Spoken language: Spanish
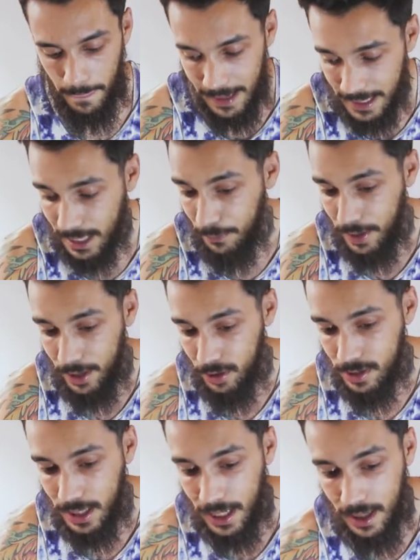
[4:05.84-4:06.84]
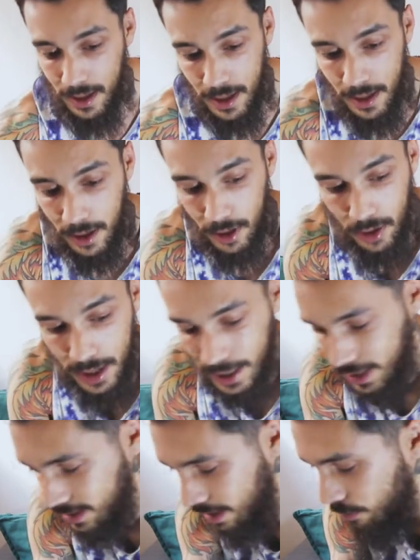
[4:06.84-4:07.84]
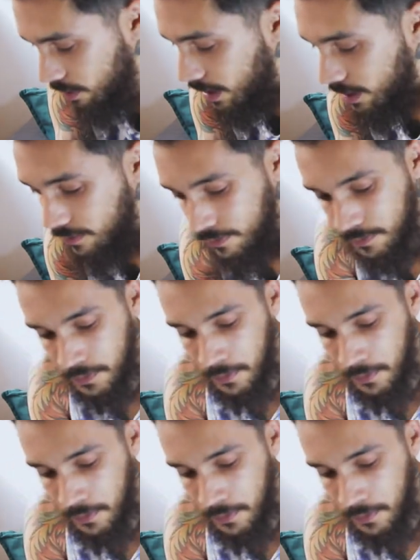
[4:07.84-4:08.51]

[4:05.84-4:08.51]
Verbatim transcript: Y también nos trae, cosa que está muy bien,